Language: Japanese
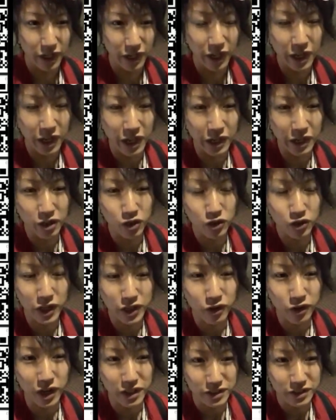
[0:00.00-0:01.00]
恋愛の
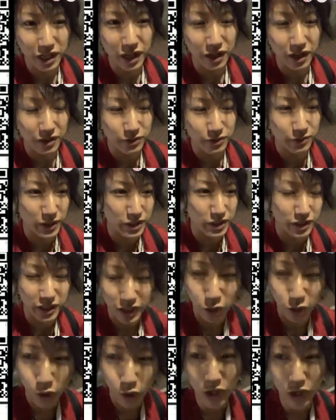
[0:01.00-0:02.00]
上とかさ
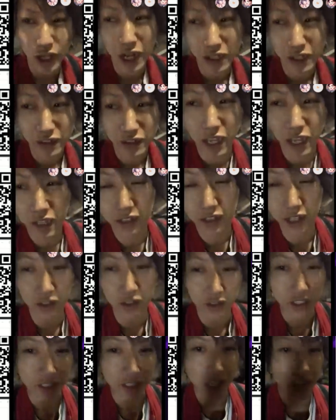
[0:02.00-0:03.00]
別に恋があってやっ
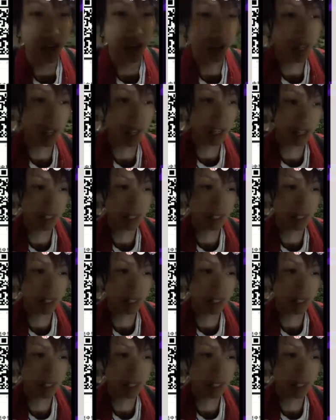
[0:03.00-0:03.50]
たのにさ